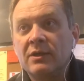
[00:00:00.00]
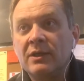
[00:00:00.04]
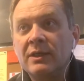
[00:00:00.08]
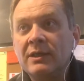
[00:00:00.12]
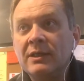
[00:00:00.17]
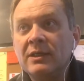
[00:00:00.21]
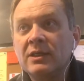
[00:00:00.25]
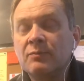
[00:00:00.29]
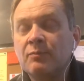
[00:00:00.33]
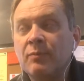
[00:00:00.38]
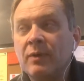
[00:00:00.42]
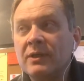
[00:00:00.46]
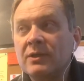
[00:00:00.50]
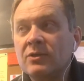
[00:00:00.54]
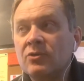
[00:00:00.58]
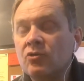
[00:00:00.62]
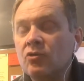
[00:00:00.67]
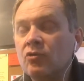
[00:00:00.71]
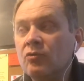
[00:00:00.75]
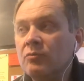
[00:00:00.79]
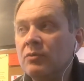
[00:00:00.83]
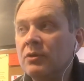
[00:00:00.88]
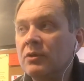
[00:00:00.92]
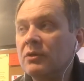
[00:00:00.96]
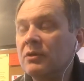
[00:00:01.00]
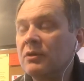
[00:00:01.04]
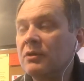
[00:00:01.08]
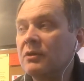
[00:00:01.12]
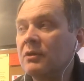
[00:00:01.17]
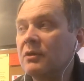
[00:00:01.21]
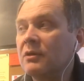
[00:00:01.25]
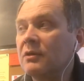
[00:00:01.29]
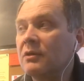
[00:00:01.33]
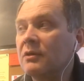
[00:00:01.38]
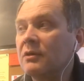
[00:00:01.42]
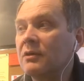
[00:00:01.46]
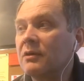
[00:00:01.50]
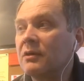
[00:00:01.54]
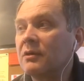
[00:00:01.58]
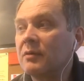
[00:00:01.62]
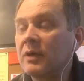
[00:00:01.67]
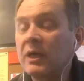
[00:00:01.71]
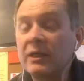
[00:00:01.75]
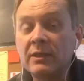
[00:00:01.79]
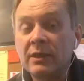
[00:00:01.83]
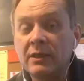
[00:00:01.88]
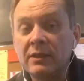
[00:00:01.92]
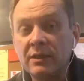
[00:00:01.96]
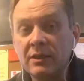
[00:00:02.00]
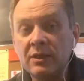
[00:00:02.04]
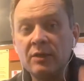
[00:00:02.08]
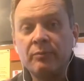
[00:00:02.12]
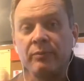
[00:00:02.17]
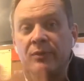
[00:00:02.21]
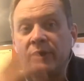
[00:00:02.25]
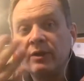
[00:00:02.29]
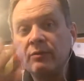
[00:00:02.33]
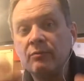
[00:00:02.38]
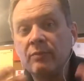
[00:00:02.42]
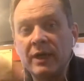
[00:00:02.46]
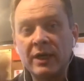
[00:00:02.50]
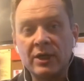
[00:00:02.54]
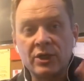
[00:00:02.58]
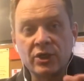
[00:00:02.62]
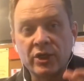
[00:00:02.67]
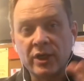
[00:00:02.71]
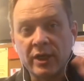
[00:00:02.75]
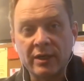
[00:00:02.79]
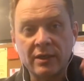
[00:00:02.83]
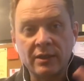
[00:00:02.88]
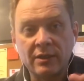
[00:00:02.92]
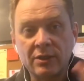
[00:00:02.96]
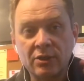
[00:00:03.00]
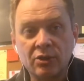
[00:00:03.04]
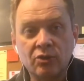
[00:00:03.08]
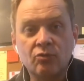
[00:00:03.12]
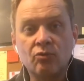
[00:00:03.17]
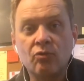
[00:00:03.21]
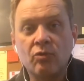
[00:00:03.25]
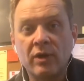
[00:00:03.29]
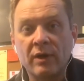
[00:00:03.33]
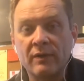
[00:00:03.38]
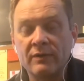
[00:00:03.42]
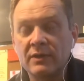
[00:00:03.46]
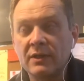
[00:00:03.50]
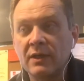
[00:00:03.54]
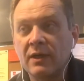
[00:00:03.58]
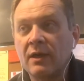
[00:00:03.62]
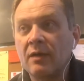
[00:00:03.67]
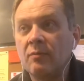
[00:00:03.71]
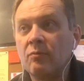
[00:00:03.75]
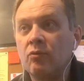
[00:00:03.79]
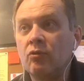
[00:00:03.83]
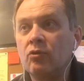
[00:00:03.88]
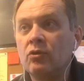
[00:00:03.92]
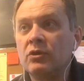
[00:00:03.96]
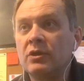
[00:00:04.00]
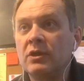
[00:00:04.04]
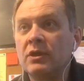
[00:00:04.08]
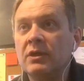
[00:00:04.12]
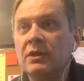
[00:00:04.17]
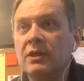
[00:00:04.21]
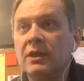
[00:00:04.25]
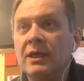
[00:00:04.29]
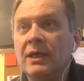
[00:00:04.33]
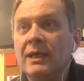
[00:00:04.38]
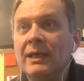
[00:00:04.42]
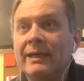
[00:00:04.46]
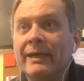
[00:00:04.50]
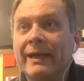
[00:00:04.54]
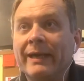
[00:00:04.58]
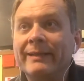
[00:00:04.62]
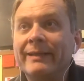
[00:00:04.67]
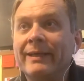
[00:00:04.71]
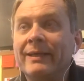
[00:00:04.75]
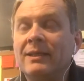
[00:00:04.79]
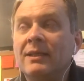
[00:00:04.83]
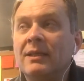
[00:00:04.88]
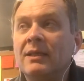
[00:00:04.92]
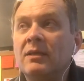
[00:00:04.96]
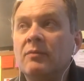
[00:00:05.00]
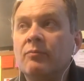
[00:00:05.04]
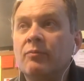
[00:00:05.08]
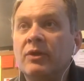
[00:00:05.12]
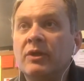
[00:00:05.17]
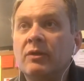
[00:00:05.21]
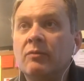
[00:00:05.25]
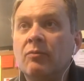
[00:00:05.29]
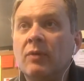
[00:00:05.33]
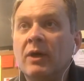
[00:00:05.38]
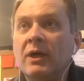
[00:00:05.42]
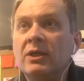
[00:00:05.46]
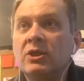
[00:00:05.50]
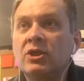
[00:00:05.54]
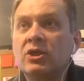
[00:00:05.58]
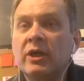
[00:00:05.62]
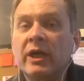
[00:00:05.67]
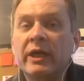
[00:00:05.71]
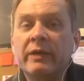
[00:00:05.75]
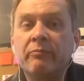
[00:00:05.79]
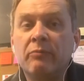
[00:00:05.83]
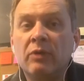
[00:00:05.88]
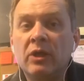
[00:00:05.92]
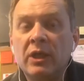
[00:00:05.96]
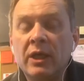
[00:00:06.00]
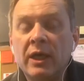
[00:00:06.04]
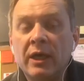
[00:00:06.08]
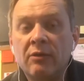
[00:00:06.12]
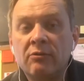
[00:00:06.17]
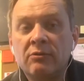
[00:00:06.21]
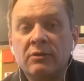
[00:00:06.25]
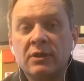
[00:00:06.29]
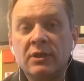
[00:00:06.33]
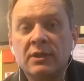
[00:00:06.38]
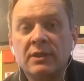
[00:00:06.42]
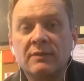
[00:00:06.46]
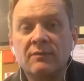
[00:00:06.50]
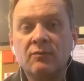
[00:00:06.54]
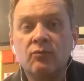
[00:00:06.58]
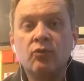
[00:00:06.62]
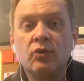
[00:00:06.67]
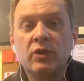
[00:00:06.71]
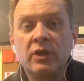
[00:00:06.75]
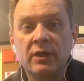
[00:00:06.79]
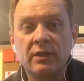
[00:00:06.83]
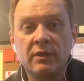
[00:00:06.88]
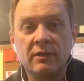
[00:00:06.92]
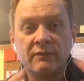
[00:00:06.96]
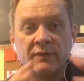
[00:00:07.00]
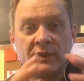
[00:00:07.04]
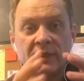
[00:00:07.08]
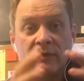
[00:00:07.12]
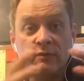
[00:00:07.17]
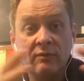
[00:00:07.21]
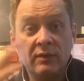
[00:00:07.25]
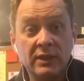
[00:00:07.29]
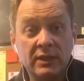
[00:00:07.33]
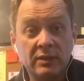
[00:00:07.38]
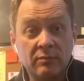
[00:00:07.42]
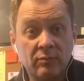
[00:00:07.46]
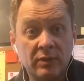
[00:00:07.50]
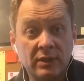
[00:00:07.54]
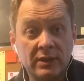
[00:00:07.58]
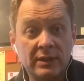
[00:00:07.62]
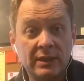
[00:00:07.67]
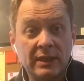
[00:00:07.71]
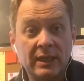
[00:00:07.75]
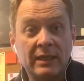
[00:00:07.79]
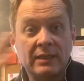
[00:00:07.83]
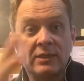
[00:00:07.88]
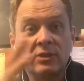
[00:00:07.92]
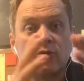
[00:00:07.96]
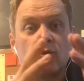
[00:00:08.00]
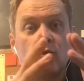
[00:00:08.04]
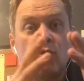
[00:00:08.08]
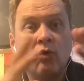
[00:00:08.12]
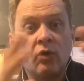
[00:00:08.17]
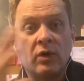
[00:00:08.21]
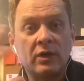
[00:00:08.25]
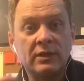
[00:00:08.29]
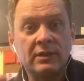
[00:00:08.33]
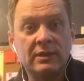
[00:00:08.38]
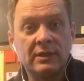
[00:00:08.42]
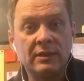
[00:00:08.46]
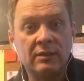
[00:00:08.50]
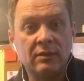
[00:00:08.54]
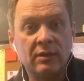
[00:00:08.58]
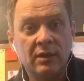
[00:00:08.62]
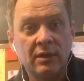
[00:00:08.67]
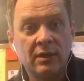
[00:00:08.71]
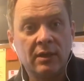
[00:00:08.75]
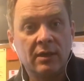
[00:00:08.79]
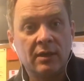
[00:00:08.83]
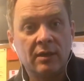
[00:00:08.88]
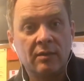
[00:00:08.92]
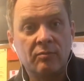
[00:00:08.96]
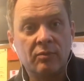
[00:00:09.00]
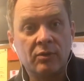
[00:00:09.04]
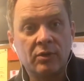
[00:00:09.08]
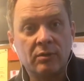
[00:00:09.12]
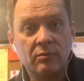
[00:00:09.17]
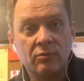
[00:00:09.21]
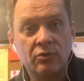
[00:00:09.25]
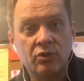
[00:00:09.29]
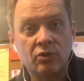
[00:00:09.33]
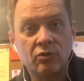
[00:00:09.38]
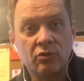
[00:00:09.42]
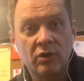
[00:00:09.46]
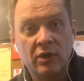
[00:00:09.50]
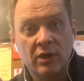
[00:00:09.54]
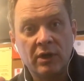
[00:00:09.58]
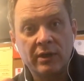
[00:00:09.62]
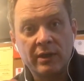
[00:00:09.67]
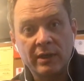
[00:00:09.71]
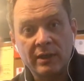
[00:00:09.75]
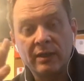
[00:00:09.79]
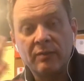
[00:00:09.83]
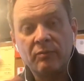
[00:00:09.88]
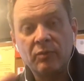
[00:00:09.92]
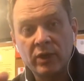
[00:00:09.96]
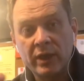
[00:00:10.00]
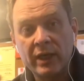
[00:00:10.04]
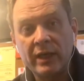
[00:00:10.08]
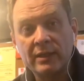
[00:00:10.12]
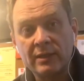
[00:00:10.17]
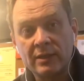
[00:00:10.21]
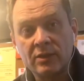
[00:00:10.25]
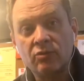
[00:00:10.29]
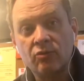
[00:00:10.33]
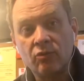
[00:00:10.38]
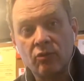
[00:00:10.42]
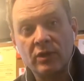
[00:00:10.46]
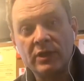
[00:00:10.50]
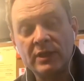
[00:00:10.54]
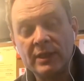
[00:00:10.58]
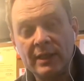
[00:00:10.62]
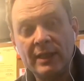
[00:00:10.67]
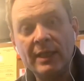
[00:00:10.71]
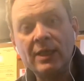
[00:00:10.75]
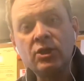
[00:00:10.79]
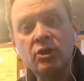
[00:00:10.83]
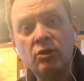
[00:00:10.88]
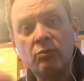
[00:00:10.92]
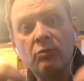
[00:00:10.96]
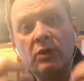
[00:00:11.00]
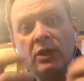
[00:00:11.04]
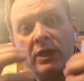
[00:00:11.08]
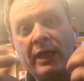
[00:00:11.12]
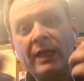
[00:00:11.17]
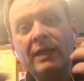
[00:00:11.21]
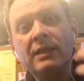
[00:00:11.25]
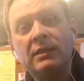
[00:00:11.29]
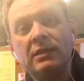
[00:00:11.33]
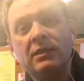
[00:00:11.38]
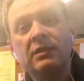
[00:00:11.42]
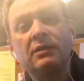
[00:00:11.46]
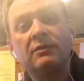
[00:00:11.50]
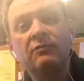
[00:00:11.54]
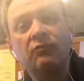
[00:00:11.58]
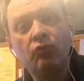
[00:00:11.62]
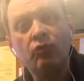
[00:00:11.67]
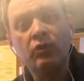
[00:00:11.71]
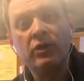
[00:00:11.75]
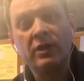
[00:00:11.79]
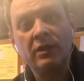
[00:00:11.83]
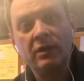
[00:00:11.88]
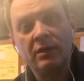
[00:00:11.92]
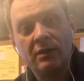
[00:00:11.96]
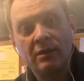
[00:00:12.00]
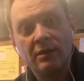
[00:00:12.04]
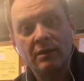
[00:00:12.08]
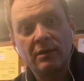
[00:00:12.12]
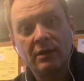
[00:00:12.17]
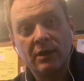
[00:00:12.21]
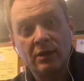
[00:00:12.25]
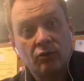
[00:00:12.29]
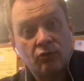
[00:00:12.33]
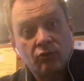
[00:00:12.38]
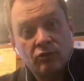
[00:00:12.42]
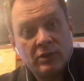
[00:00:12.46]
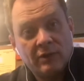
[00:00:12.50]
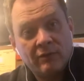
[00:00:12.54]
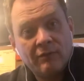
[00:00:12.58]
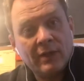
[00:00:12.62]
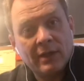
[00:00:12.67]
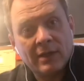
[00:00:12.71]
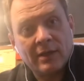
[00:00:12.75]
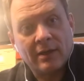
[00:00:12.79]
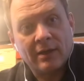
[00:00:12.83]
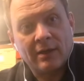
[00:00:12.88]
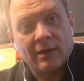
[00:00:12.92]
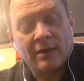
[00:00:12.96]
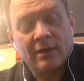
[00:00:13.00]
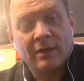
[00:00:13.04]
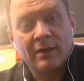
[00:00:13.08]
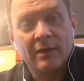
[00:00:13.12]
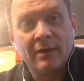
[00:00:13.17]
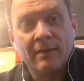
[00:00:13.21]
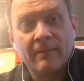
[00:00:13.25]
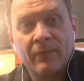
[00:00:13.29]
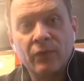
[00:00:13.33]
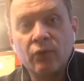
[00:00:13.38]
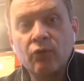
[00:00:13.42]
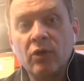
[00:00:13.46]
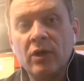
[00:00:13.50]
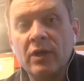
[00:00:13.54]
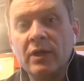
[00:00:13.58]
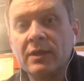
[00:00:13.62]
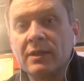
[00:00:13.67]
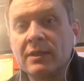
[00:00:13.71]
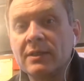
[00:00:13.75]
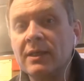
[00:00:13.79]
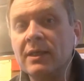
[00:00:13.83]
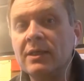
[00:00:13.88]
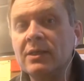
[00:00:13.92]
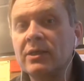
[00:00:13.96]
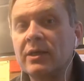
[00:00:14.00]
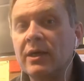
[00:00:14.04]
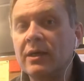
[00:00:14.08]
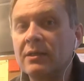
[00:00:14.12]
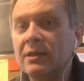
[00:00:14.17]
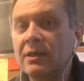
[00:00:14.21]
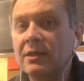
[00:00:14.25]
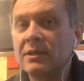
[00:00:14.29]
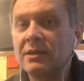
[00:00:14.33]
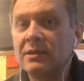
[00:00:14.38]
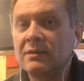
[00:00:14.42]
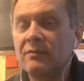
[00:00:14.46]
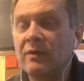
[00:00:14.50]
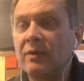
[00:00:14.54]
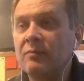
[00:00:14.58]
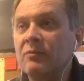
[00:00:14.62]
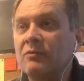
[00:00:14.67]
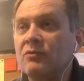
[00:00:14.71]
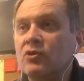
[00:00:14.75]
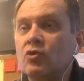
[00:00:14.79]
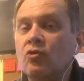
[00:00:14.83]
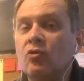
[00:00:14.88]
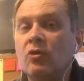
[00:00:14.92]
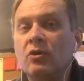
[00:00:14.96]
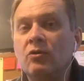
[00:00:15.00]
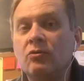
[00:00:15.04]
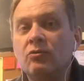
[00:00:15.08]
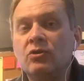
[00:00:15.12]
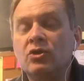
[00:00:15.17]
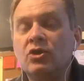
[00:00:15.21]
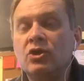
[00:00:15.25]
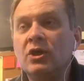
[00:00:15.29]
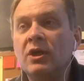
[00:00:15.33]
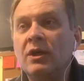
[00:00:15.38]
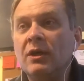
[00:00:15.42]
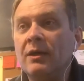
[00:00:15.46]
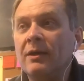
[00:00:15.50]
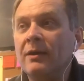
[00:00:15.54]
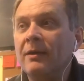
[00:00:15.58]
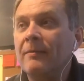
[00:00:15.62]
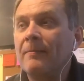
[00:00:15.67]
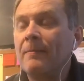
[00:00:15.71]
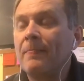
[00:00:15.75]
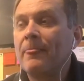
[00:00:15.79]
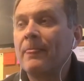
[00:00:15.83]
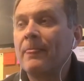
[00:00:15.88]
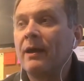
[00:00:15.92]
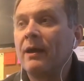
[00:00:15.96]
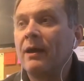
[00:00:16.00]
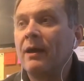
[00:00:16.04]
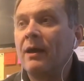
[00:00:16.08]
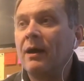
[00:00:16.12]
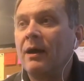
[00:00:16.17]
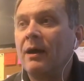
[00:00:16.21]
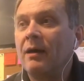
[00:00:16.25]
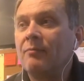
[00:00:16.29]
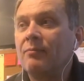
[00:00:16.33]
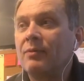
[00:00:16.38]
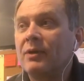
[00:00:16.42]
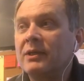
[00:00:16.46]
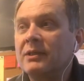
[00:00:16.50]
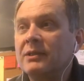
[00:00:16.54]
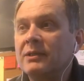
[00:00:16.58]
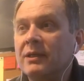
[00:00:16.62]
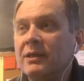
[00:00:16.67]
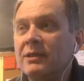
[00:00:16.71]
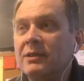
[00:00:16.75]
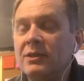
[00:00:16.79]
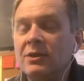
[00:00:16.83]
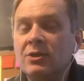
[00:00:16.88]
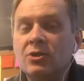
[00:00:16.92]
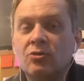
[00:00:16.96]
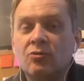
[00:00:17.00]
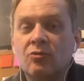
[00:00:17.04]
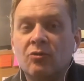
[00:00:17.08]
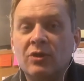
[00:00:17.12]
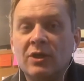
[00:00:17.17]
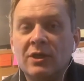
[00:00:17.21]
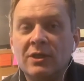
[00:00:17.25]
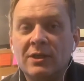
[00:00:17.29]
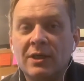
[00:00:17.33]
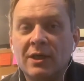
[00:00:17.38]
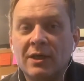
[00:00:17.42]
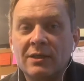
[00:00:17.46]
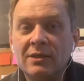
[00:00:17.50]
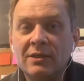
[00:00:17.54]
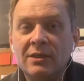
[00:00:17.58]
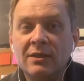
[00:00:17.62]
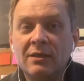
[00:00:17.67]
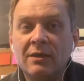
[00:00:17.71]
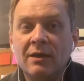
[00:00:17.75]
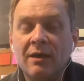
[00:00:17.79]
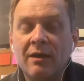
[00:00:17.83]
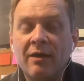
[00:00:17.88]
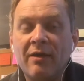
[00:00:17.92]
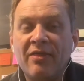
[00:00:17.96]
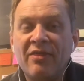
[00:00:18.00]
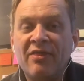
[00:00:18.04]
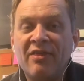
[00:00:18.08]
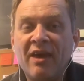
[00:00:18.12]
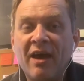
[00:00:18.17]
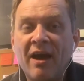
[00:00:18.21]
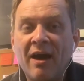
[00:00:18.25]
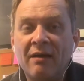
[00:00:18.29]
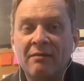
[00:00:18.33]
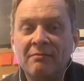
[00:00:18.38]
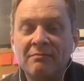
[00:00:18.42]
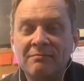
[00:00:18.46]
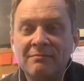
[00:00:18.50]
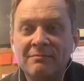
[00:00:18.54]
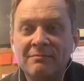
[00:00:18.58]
ты не способен, а, когда ты не понимаешь, как эта штука вся работает, когда ты не понимаешь, как меняются звуки в зависимости от скорости, потому что когда меняется скорость речи, меняются звуки. Это удивительно. Ну или, знаете, как нас с вами в школе учили, а, произносить, что есть артикль the.